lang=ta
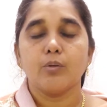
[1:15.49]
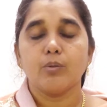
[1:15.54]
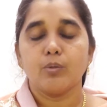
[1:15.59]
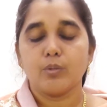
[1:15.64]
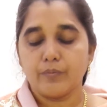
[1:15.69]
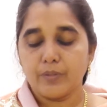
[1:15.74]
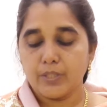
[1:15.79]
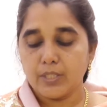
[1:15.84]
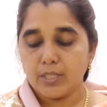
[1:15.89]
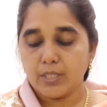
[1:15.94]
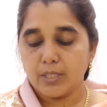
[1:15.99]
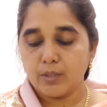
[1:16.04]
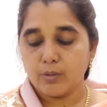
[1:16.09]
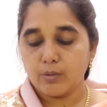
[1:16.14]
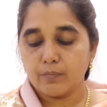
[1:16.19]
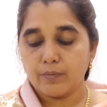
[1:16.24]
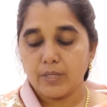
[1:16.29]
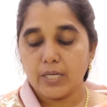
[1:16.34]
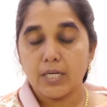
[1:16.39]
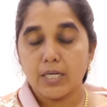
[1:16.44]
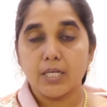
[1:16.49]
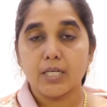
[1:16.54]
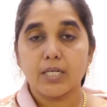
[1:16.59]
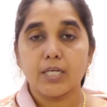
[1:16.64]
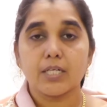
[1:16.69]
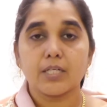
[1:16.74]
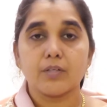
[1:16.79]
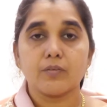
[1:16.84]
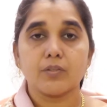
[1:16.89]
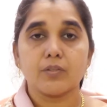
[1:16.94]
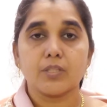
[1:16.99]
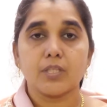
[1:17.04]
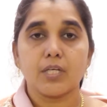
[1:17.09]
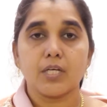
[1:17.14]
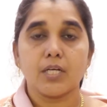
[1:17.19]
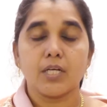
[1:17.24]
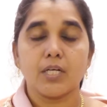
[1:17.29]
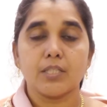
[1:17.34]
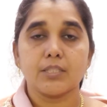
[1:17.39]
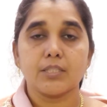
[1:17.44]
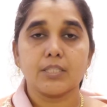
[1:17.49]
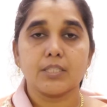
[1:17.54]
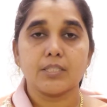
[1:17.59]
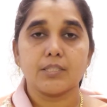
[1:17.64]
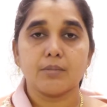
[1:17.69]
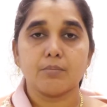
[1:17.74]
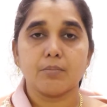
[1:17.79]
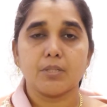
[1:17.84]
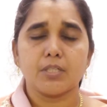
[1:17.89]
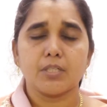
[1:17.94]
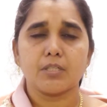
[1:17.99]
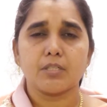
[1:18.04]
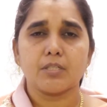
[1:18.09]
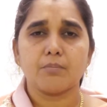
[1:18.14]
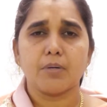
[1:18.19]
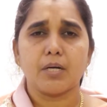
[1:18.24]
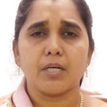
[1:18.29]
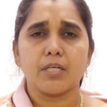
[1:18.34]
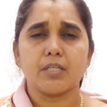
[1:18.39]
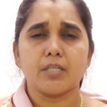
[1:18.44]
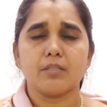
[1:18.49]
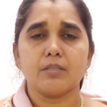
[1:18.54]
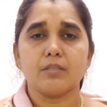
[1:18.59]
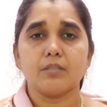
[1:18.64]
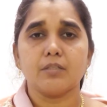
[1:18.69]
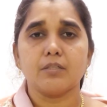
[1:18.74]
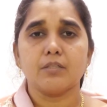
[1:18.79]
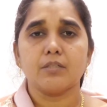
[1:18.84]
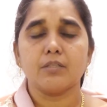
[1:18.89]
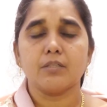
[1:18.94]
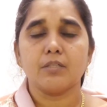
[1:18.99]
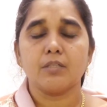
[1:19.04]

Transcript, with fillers: ஒரு வீட்டில் ஒரு வேலைக்காரங்க வந்தால் அந்த எஜமானுக்கு பயந்து